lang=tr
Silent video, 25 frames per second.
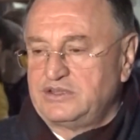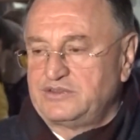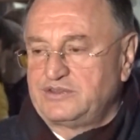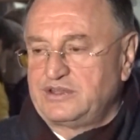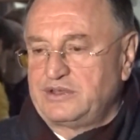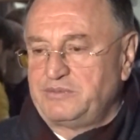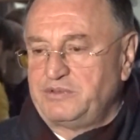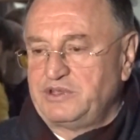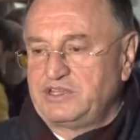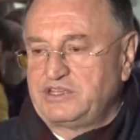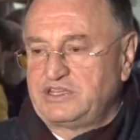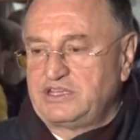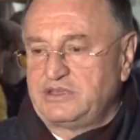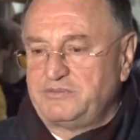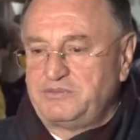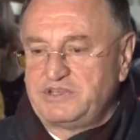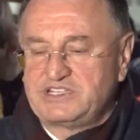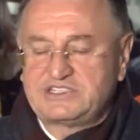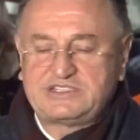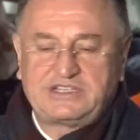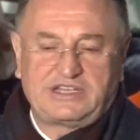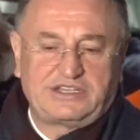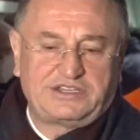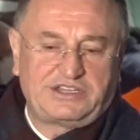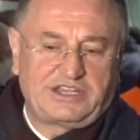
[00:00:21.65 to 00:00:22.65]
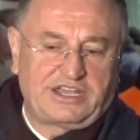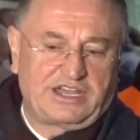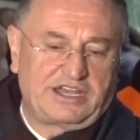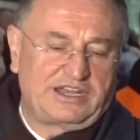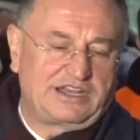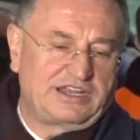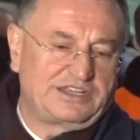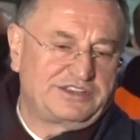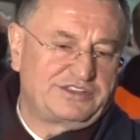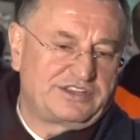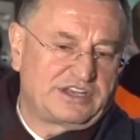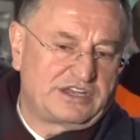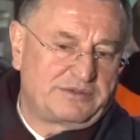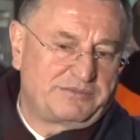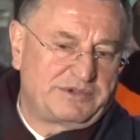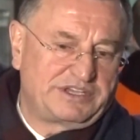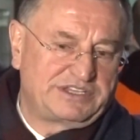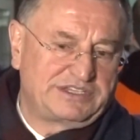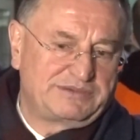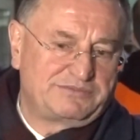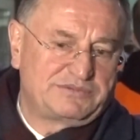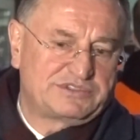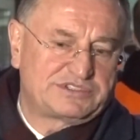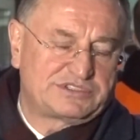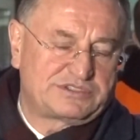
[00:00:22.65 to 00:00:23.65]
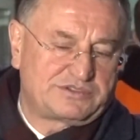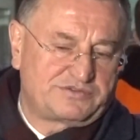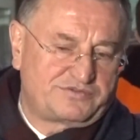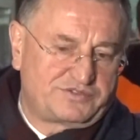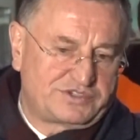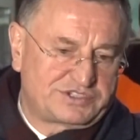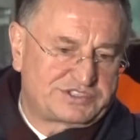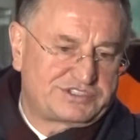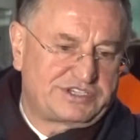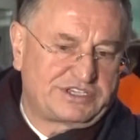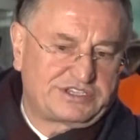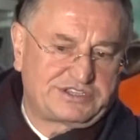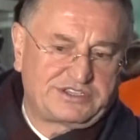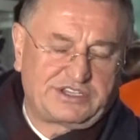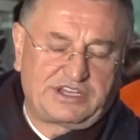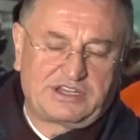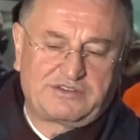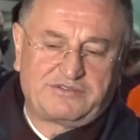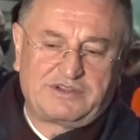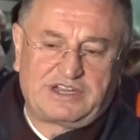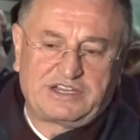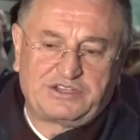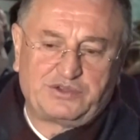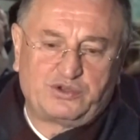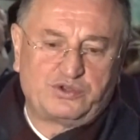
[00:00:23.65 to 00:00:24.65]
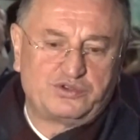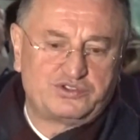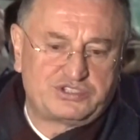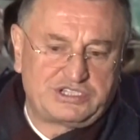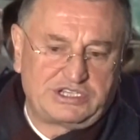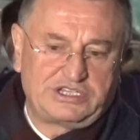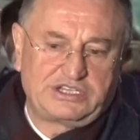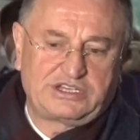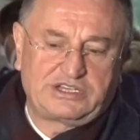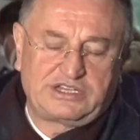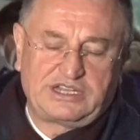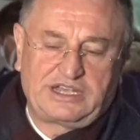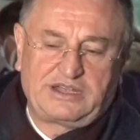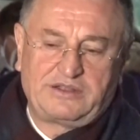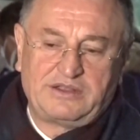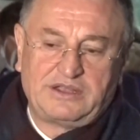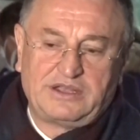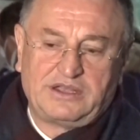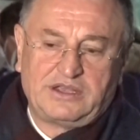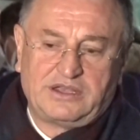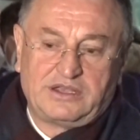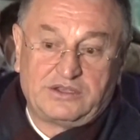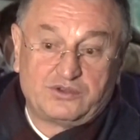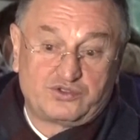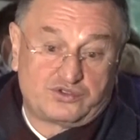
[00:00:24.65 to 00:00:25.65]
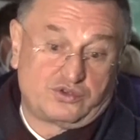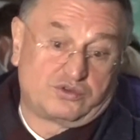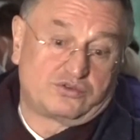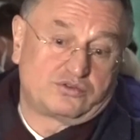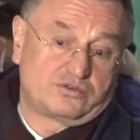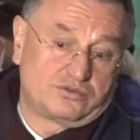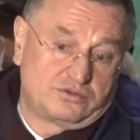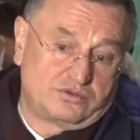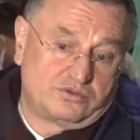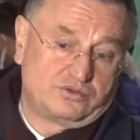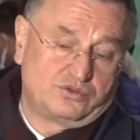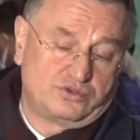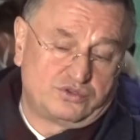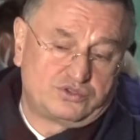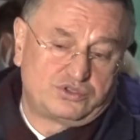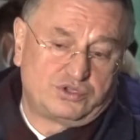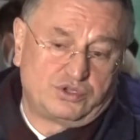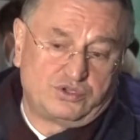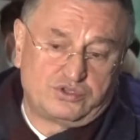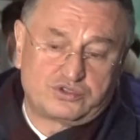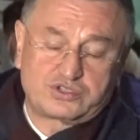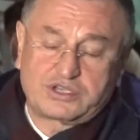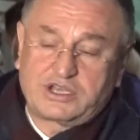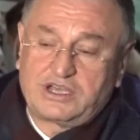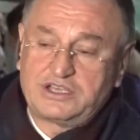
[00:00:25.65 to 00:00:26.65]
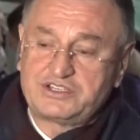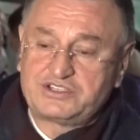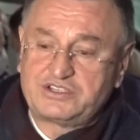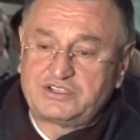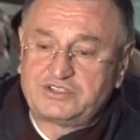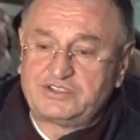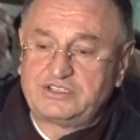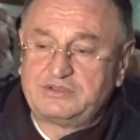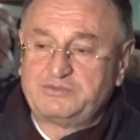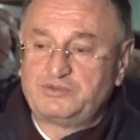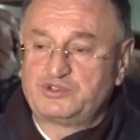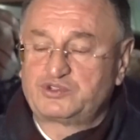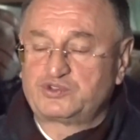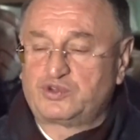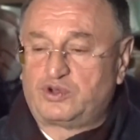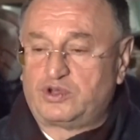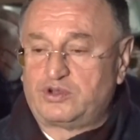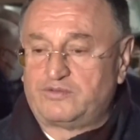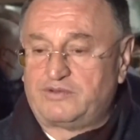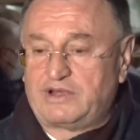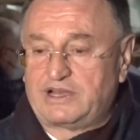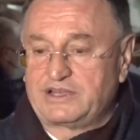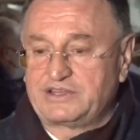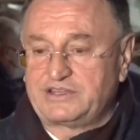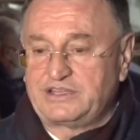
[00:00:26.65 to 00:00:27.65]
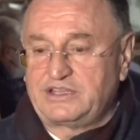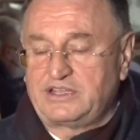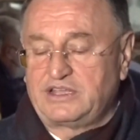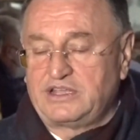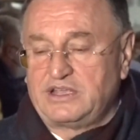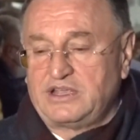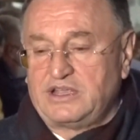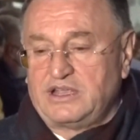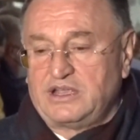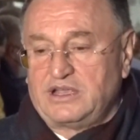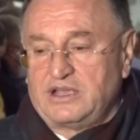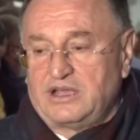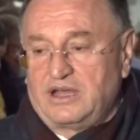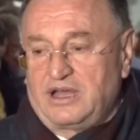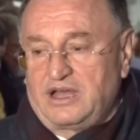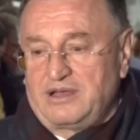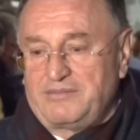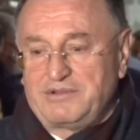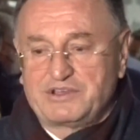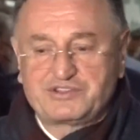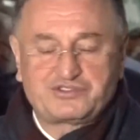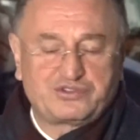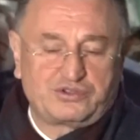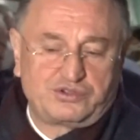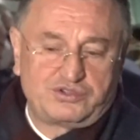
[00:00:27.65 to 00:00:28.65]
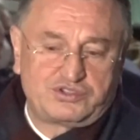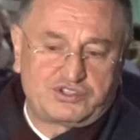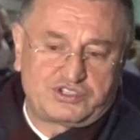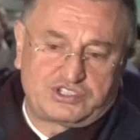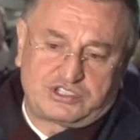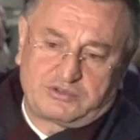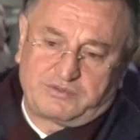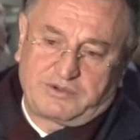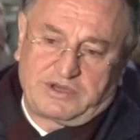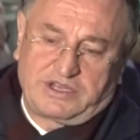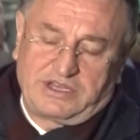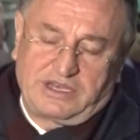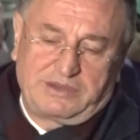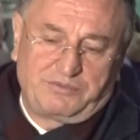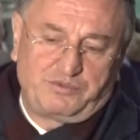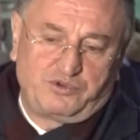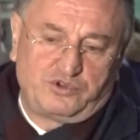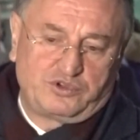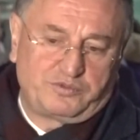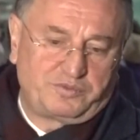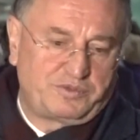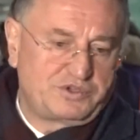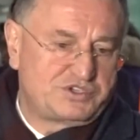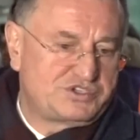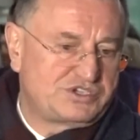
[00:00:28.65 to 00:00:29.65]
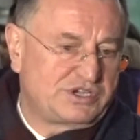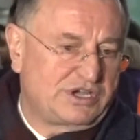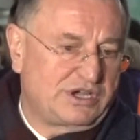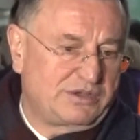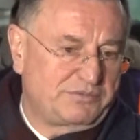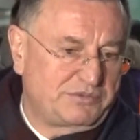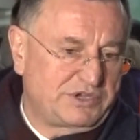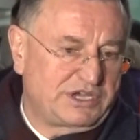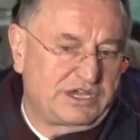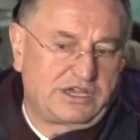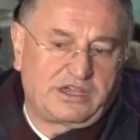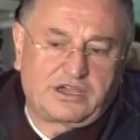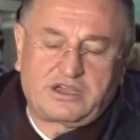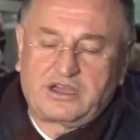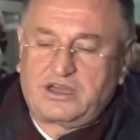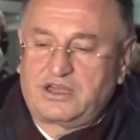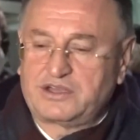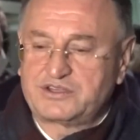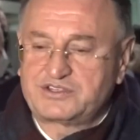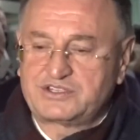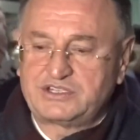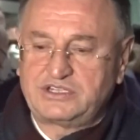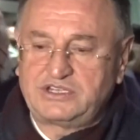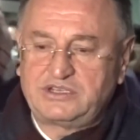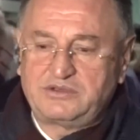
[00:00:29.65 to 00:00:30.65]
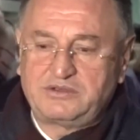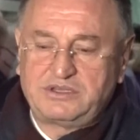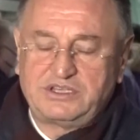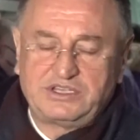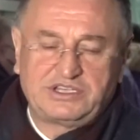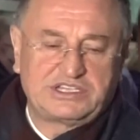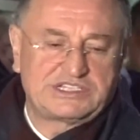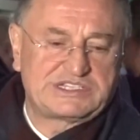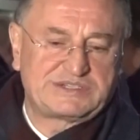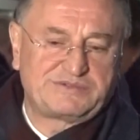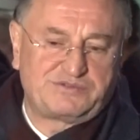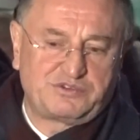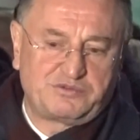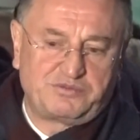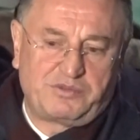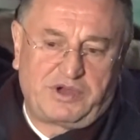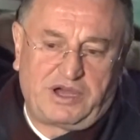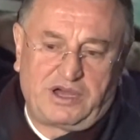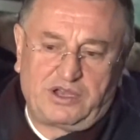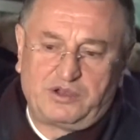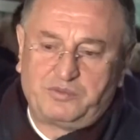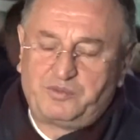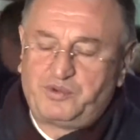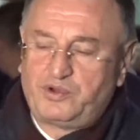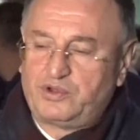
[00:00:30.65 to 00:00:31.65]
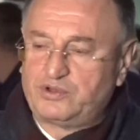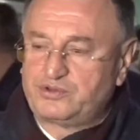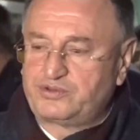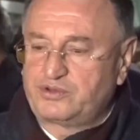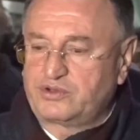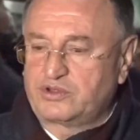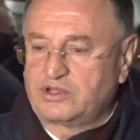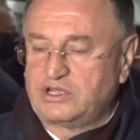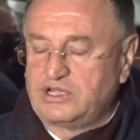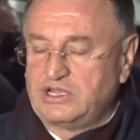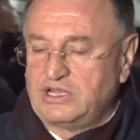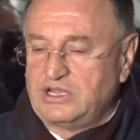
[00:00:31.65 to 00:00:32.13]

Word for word: Tabii ki bizde değerlendiremediğimiz fırsatlar vardı. Öncelikle çok %100 kaçırdığımız gol vardı. Ama sonuç itibariyle büyük bir camiaya karşı 2-0 mağlup olduk.